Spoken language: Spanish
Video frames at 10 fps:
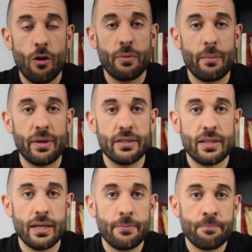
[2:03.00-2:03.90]

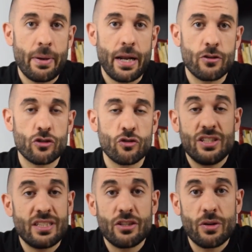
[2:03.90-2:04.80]
Obviamente, para nosotros no
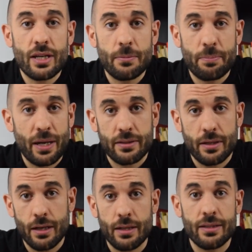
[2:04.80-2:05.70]
existe teoría sin
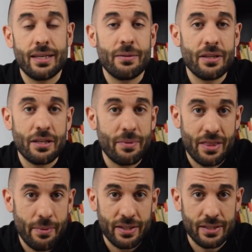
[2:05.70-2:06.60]
práctica, ni, ni
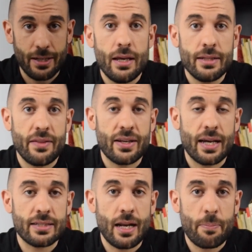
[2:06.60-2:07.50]
viceversa.
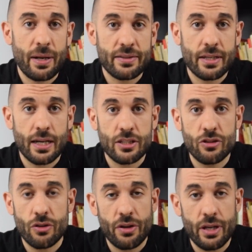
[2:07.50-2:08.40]
Dedicarse a la práctica sin
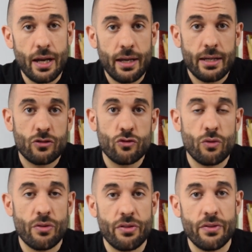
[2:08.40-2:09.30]
teoría es un
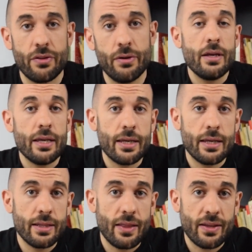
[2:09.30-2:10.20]
suicidio
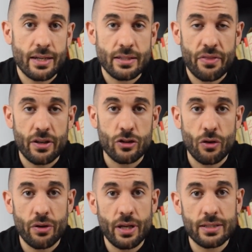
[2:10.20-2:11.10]
y dedicarse a hacer
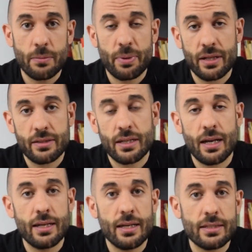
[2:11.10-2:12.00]
teoría sin
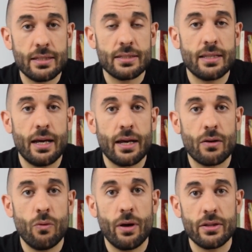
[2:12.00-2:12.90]
práctica es estar
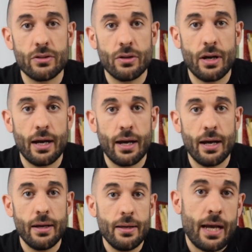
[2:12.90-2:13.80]
jugando
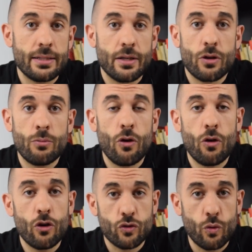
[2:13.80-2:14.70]
a a ser como
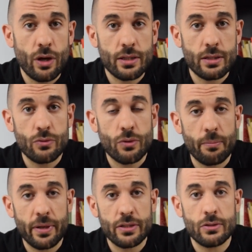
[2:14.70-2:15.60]
los curas en un
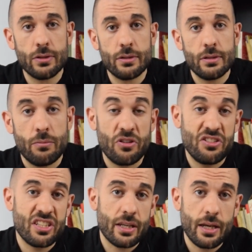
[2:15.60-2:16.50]
convento, bueno, ni
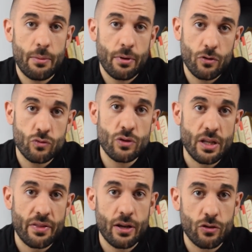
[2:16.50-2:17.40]
siquiera, porque los curas
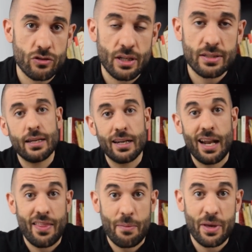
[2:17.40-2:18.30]
hacían cosas en
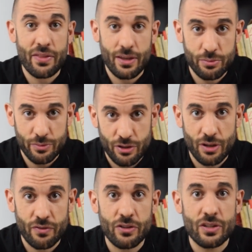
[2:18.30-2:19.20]
la Edad Media, si me estoy
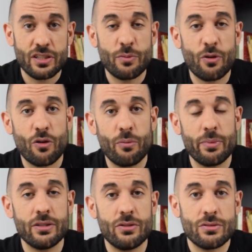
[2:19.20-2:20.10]
refiriendo a ese tipo de
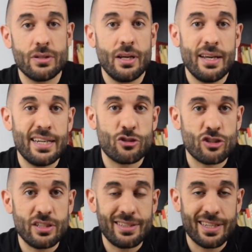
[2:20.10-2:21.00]
conventos, estos
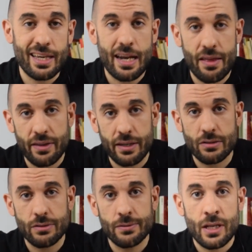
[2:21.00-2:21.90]
ni siquiera hacen
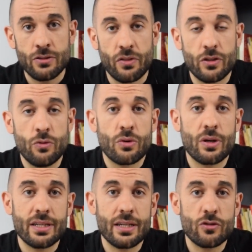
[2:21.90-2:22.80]
eso. Entonces lo único
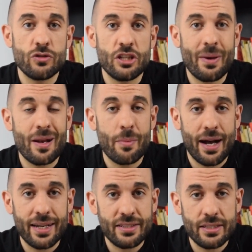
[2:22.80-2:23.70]
que tienen es un nivel
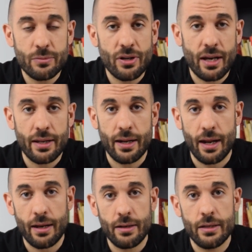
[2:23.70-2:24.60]
bajísimo en
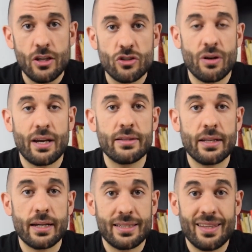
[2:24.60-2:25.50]
general. Son
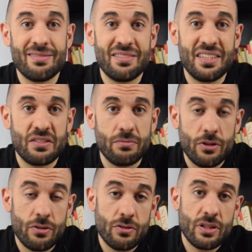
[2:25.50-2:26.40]
gente que se,
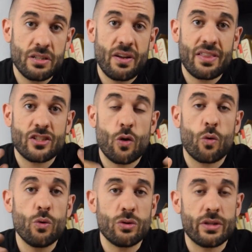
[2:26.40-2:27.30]
bueno, no se disfraza, se
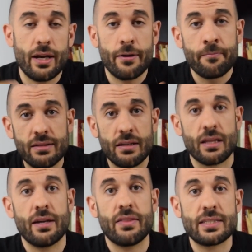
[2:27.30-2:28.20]
oculta
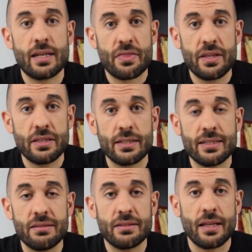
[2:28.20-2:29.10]
detrás de esas citas,
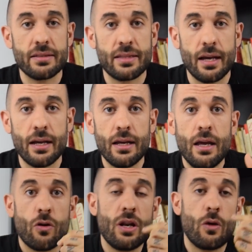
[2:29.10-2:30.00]
intenta,
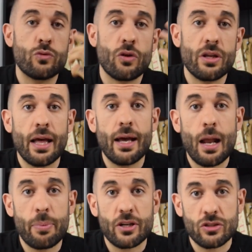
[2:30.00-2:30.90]
con la autoridad de
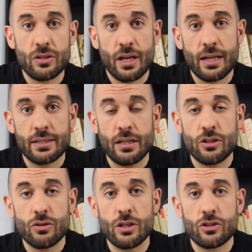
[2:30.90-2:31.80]
la persona que ha
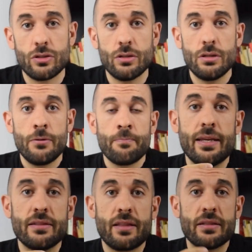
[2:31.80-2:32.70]
escrito eso,
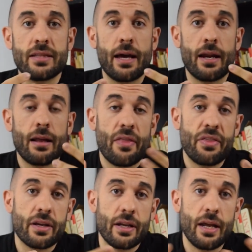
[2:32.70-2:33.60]
intentar
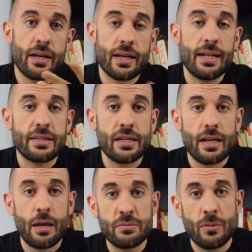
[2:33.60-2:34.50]
hacer creer que él tiene
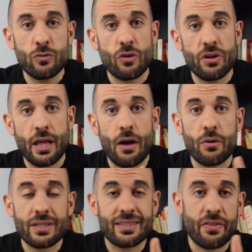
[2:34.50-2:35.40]
la misma autoridad o
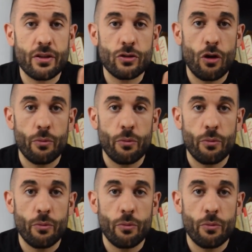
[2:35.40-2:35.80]
que está haciendo lo